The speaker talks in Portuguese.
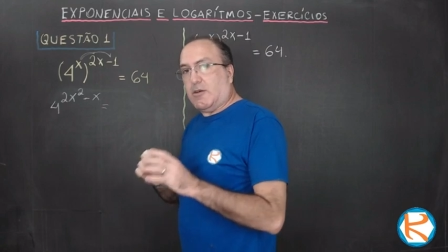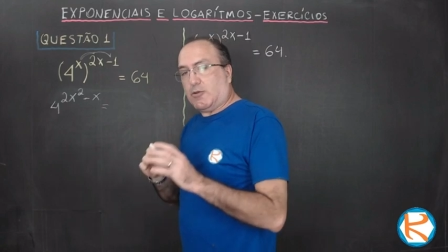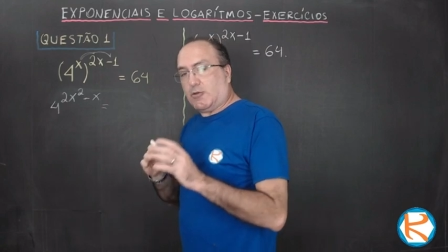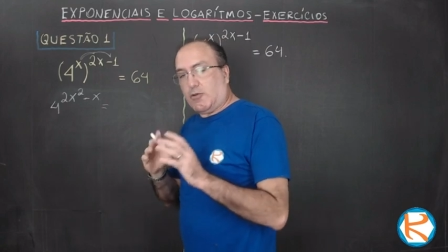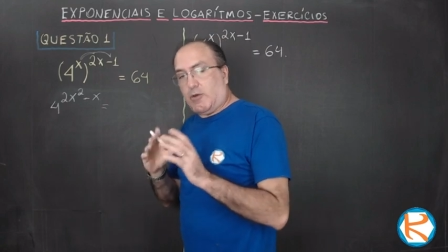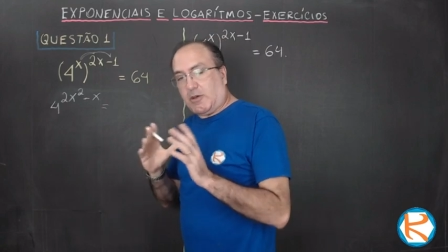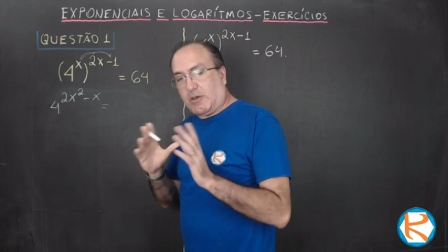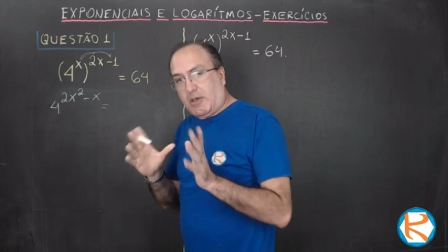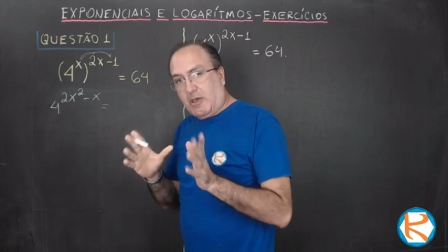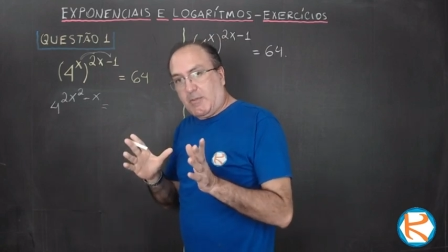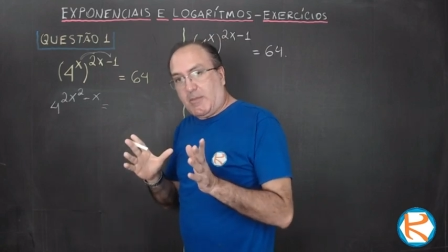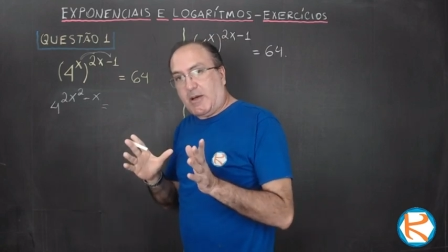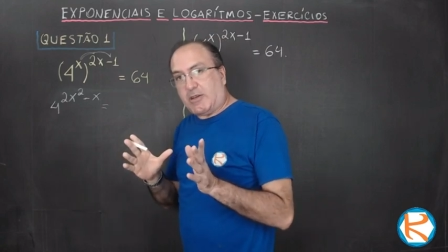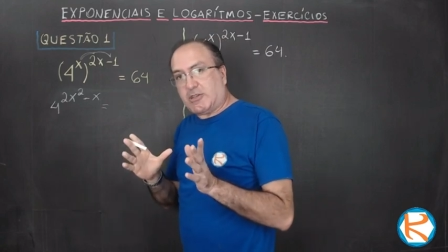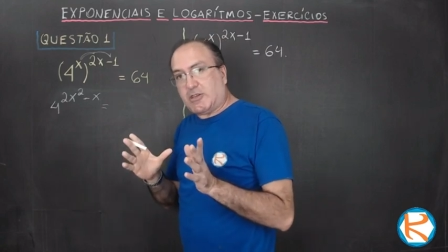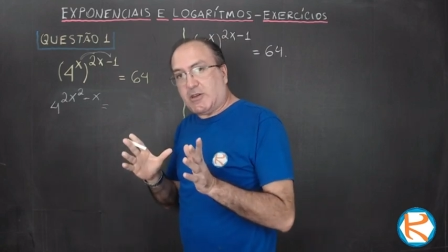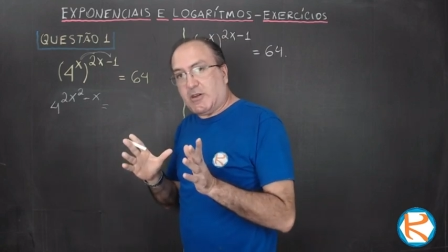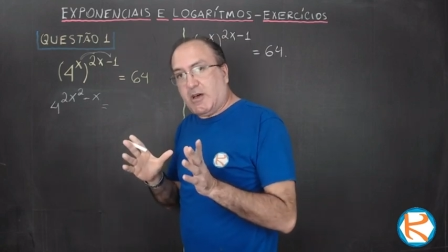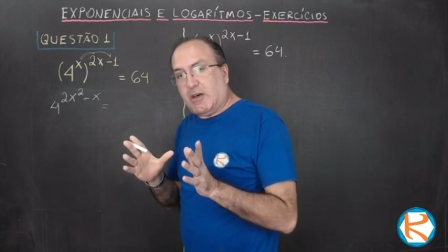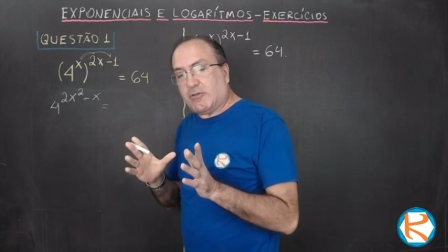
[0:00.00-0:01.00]
Eu estou aqui
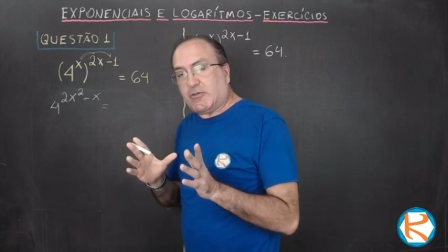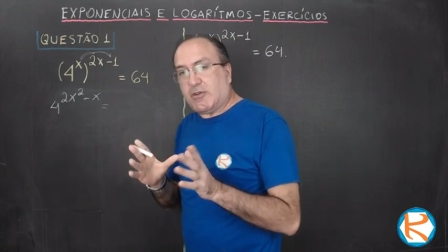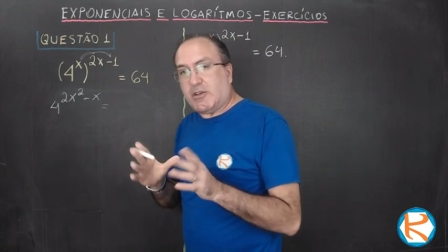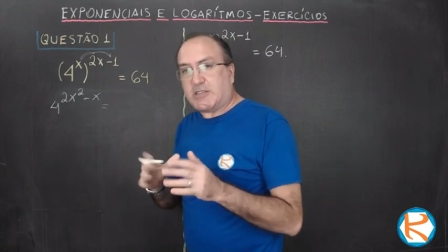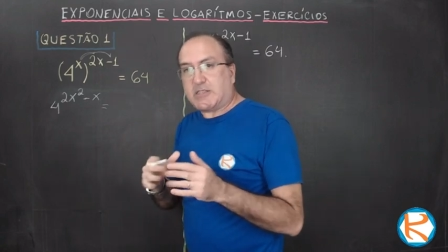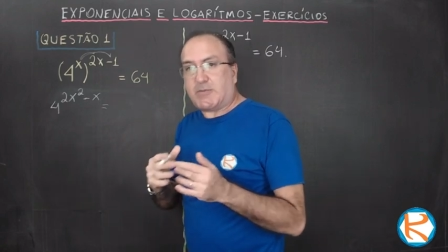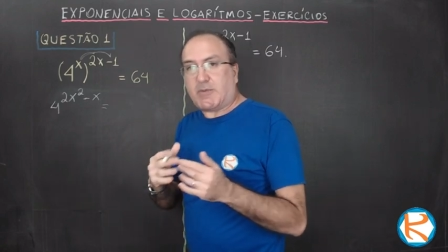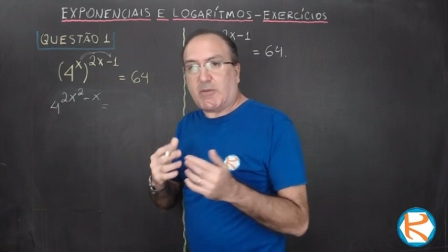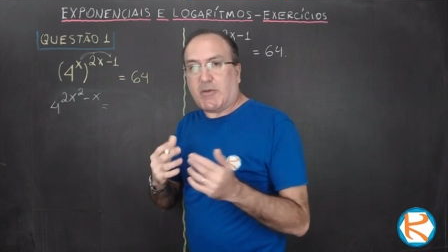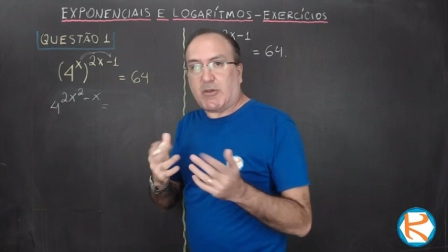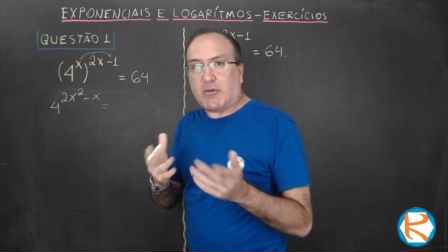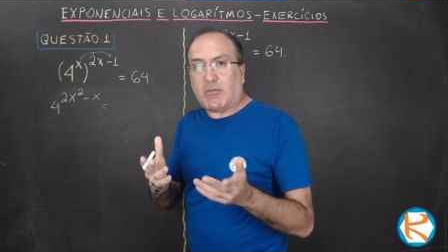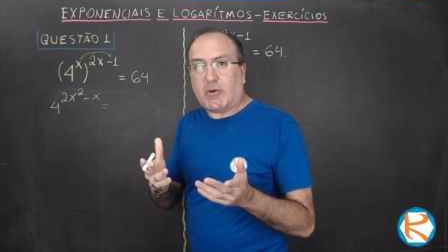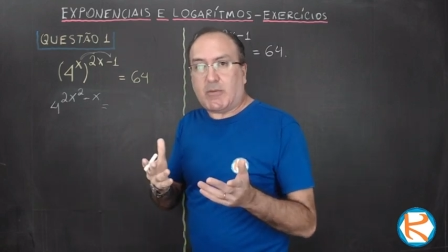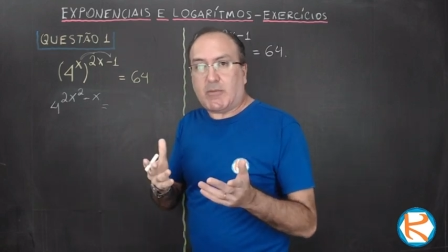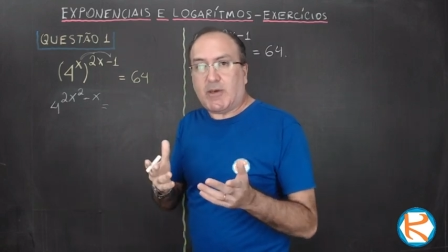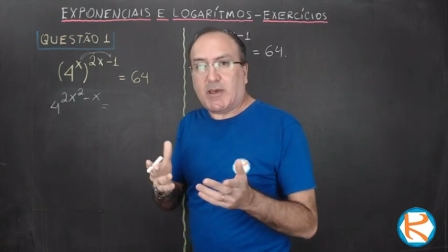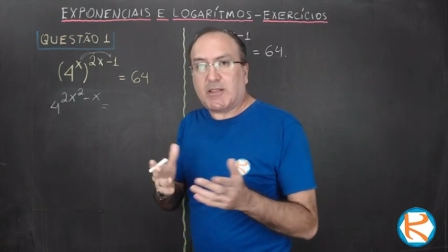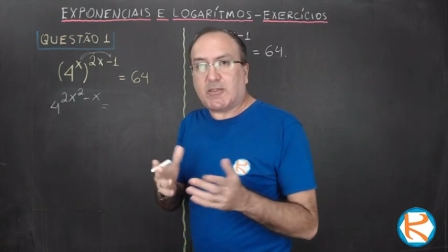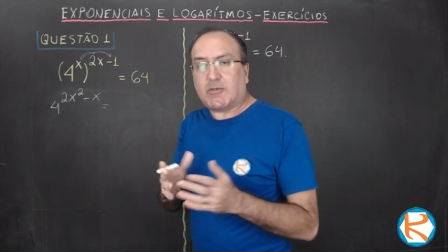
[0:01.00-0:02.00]
imaginando, nesse primeiro
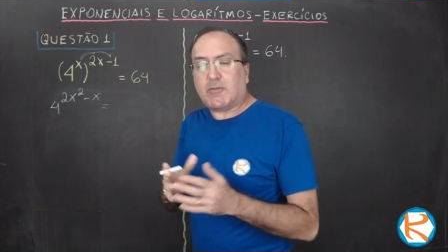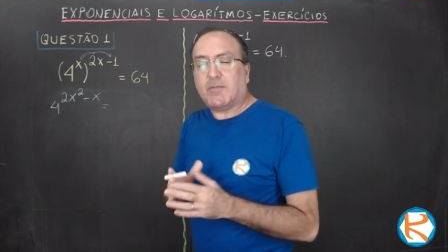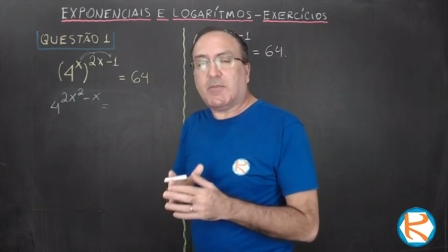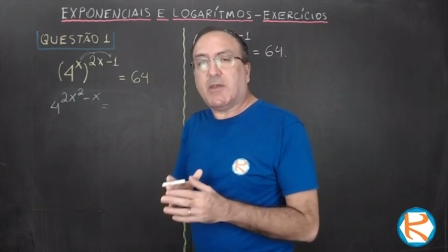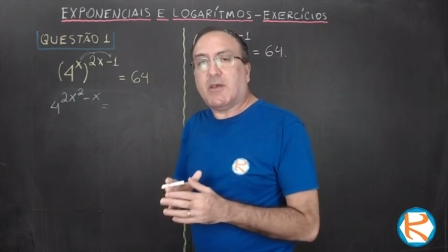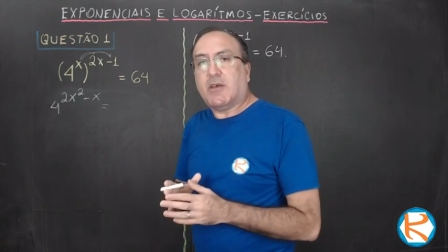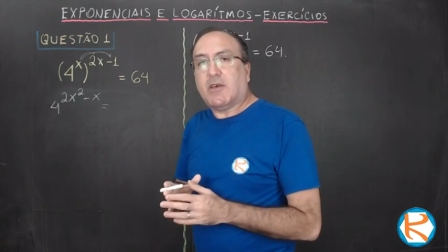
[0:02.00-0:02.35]
momento,